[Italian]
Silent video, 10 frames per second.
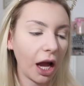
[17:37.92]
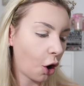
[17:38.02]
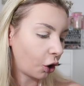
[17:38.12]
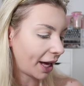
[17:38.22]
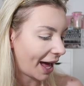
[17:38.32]

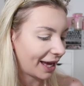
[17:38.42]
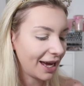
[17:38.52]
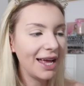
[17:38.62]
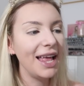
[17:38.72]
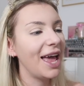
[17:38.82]
ok
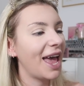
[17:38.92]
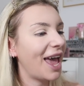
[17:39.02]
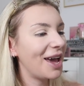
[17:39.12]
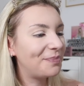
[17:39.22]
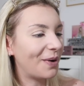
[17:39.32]
e
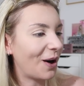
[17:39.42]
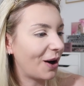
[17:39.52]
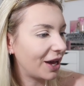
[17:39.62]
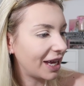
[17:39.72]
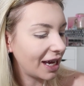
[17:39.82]

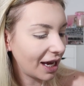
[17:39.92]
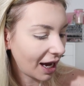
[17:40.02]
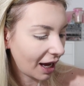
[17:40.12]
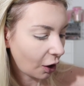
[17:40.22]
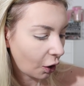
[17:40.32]
poi
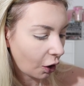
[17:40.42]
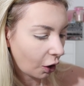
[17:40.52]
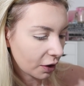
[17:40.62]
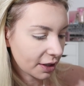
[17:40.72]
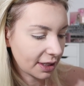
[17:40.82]

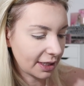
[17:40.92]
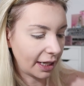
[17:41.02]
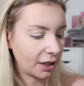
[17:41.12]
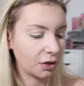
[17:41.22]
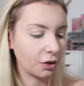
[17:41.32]
ho
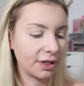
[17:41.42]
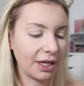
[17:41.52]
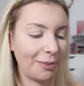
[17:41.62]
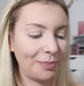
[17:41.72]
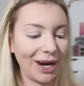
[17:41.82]
steso
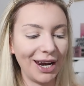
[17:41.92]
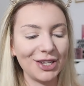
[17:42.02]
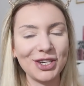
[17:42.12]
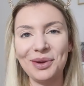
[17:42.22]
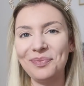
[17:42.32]
sempre la
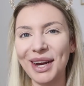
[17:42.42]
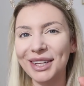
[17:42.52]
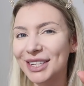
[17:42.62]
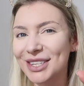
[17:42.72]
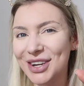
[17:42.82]
cipria
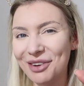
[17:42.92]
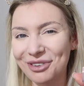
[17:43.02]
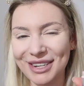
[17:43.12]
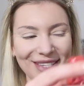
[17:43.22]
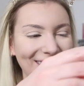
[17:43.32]
di
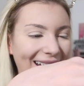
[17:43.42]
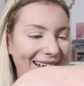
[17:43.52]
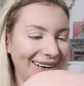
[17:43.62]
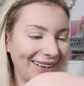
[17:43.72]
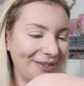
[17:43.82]
Jeffree
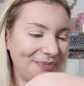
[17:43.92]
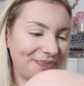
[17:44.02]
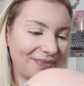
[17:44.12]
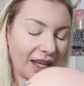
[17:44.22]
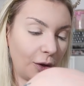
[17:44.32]

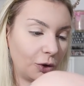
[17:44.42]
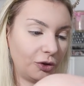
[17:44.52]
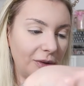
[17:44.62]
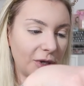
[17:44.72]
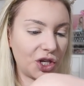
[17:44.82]
Star è
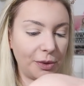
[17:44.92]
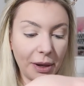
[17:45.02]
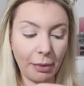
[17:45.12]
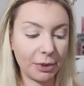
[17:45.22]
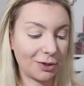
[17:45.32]
un'ottima
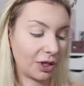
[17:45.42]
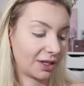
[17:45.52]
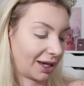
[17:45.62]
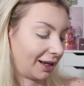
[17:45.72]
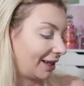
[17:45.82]
cipria ma bisogna
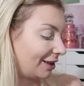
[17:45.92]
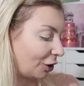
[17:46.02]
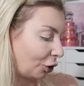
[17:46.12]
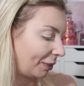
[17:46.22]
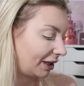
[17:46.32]
stare attenti
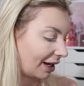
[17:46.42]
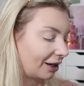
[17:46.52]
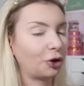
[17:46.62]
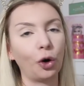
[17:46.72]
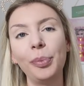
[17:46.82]
a non
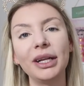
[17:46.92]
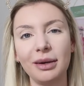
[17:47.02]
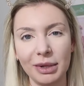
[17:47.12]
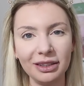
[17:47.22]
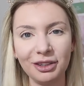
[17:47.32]
metterne troppe
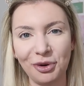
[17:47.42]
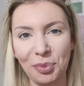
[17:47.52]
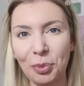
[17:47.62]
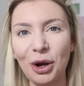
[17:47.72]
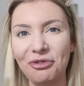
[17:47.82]
altrimenti ti fa
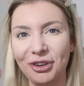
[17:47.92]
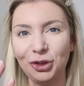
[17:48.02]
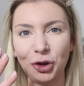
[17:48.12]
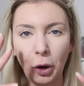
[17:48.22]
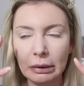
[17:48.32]
proprio
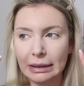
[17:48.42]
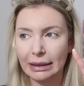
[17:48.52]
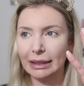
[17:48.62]
l'effetto